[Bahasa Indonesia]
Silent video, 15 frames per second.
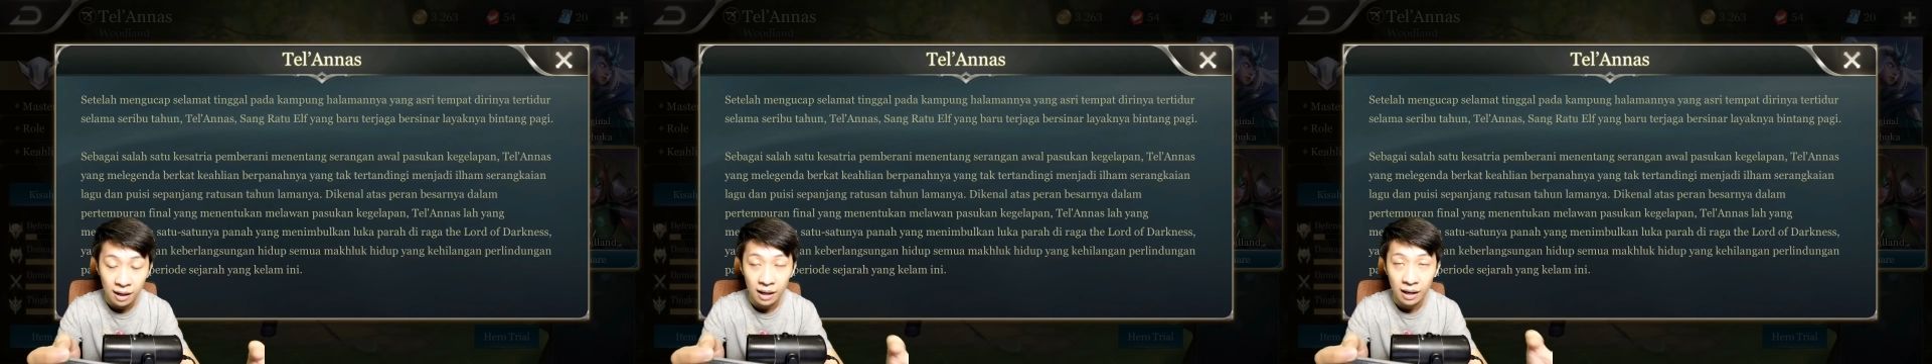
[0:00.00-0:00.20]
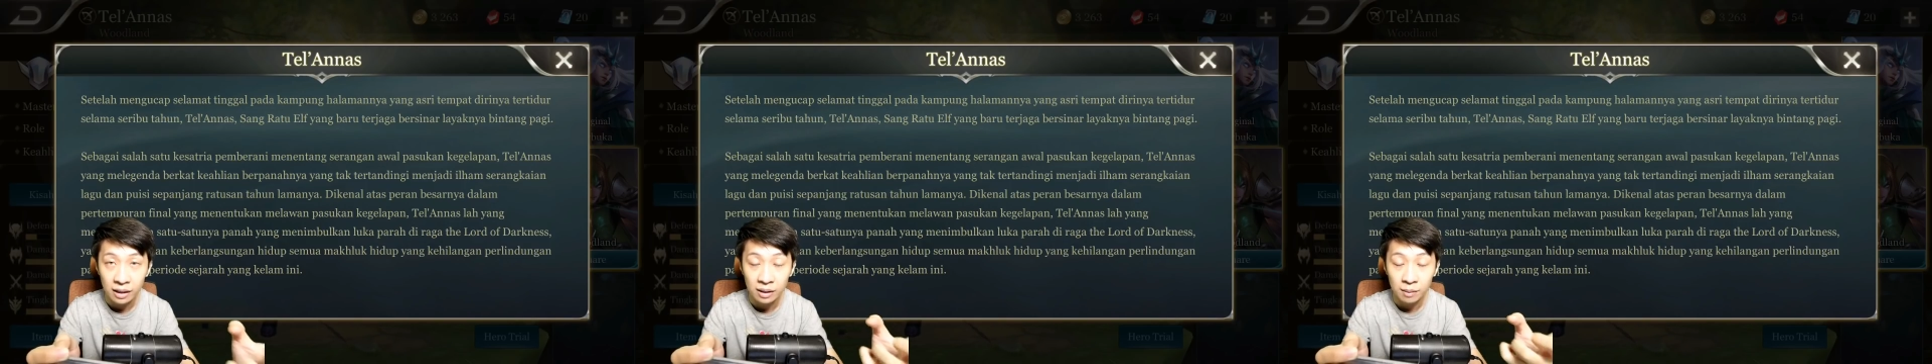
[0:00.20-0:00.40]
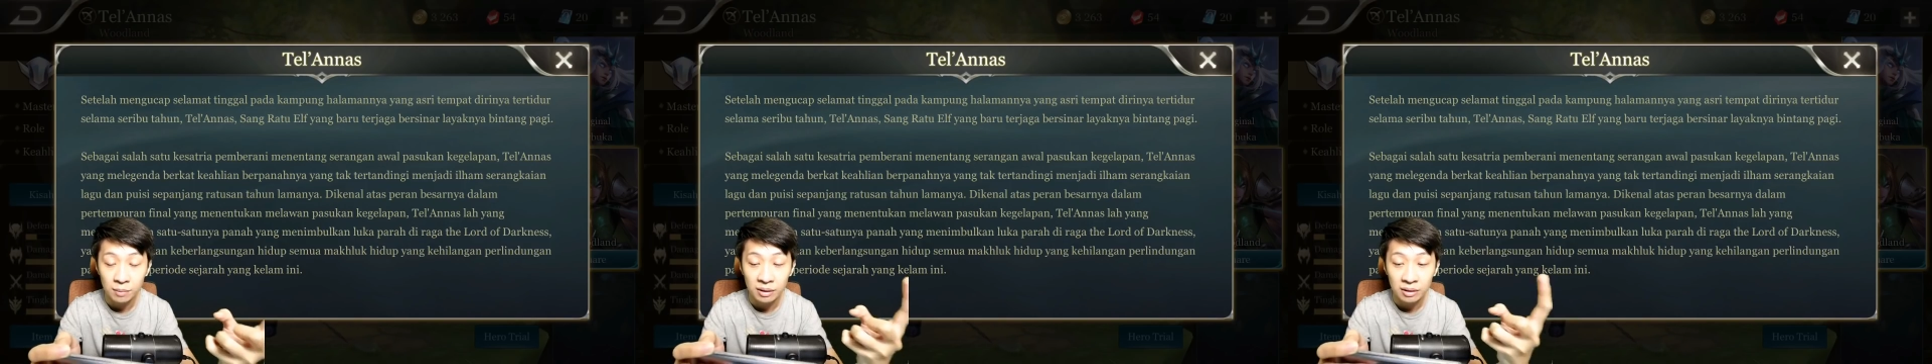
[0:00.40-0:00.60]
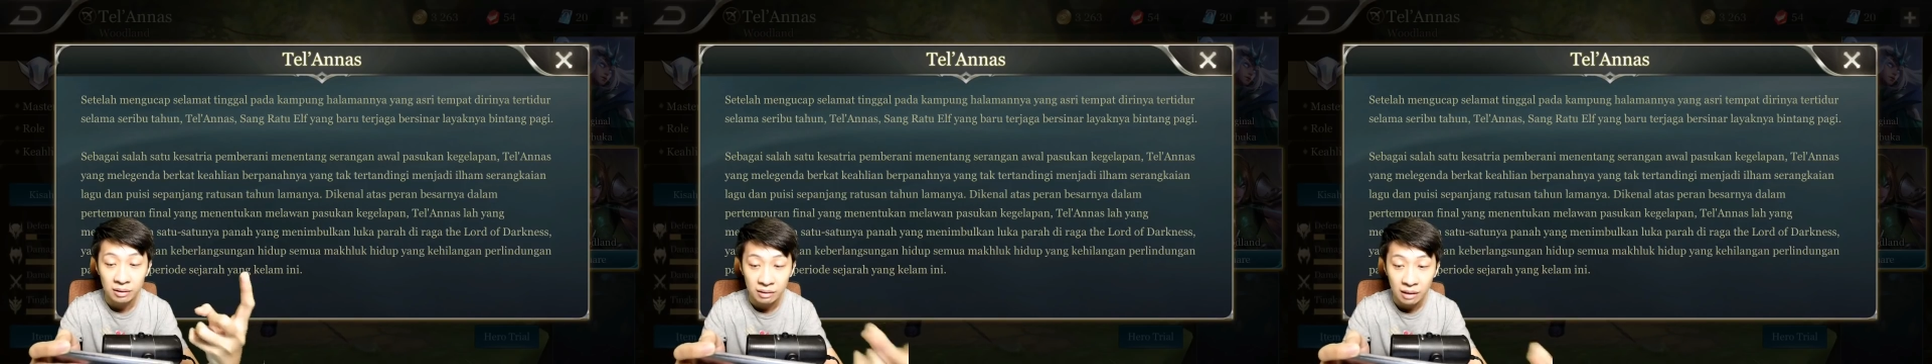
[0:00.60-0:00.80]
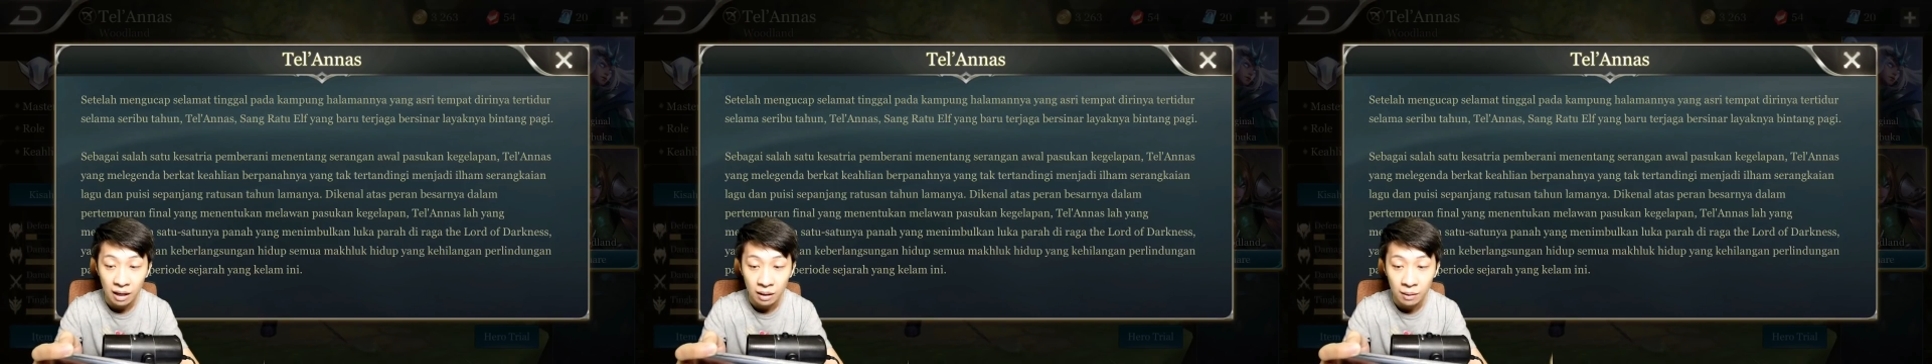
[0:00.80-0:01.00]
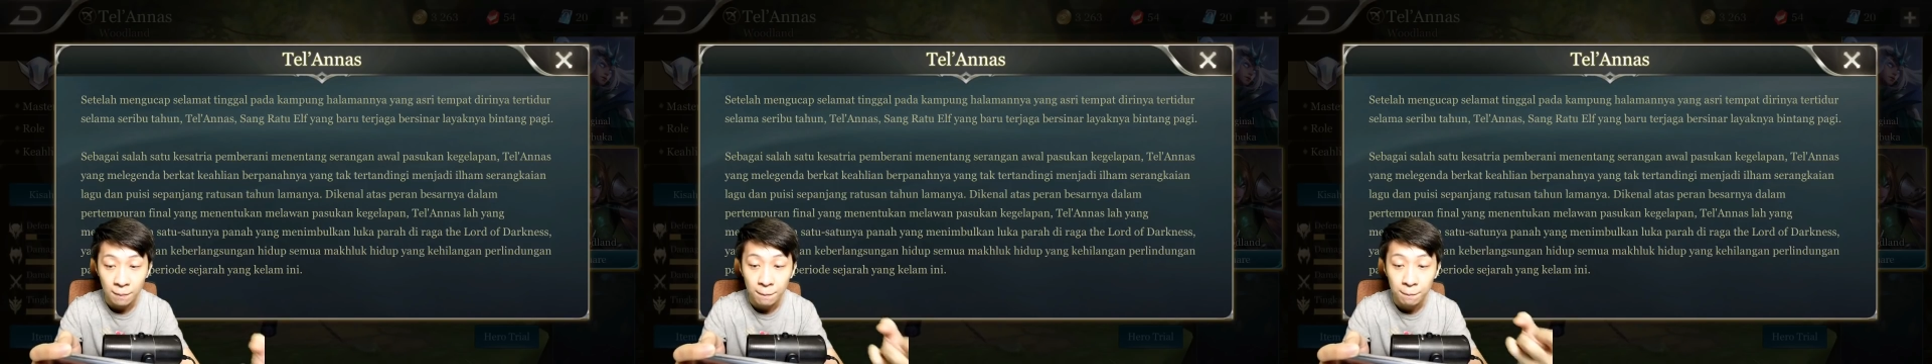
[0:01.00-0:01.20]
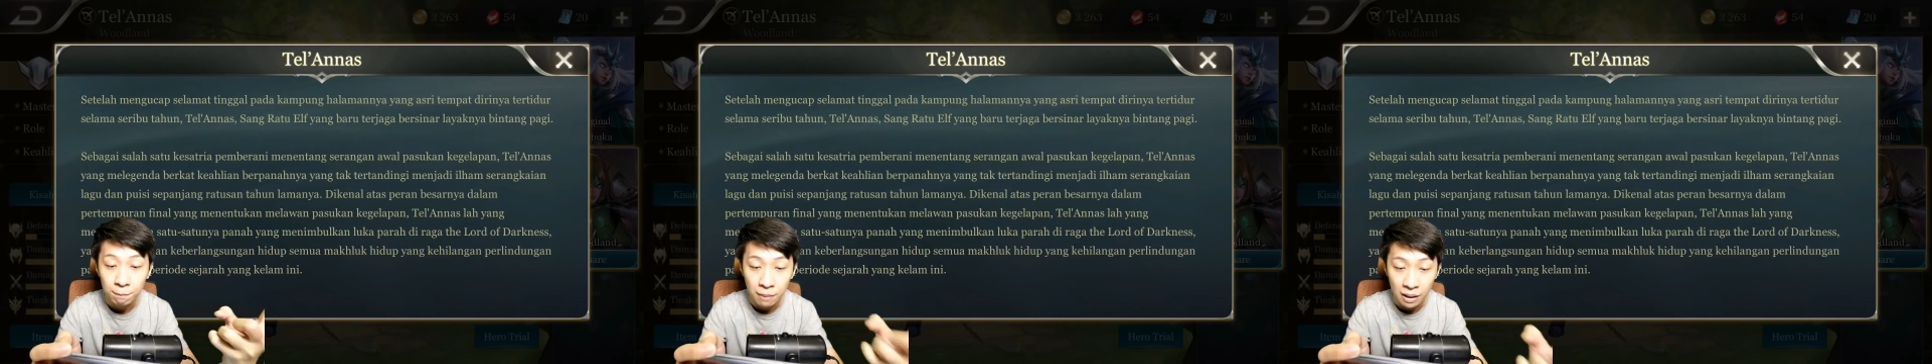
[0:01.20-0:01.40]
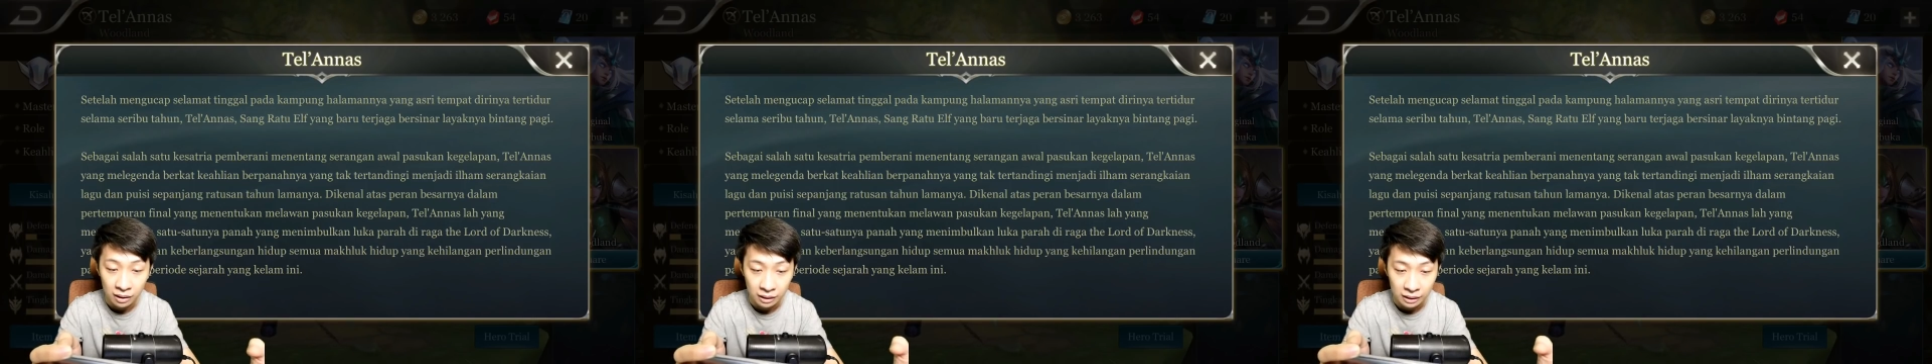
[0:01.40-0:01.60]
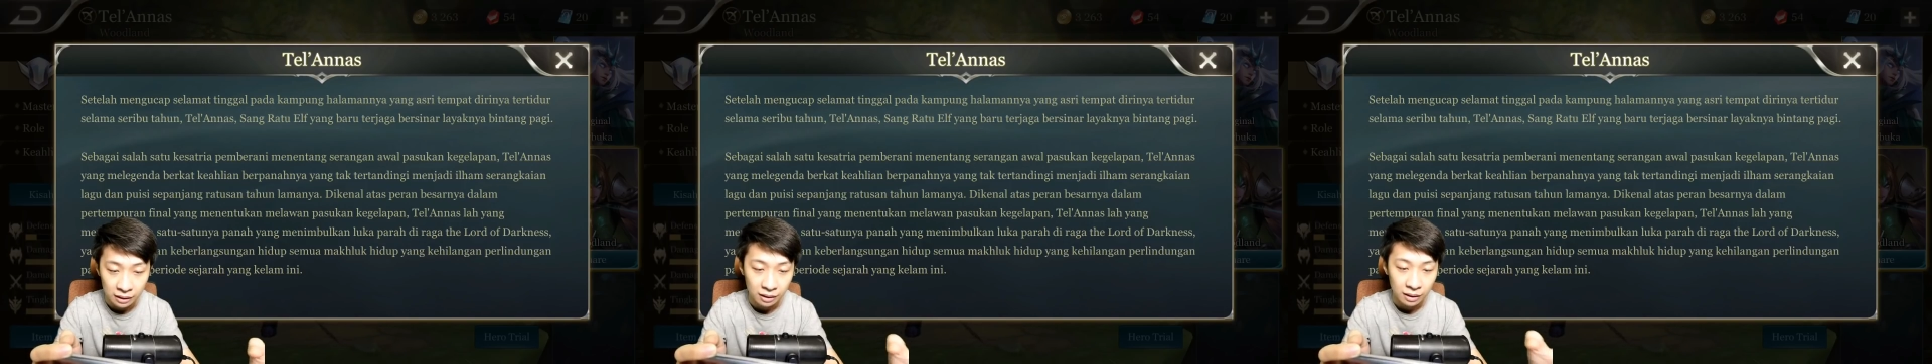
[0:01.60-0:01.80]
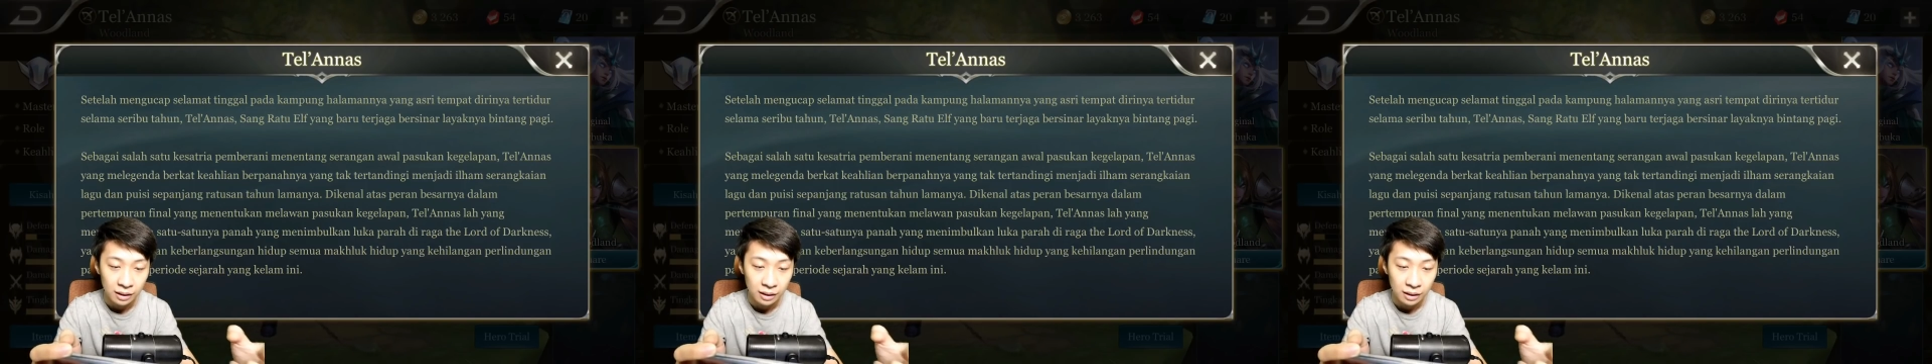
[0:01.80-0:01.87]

layaknya bintang pagi.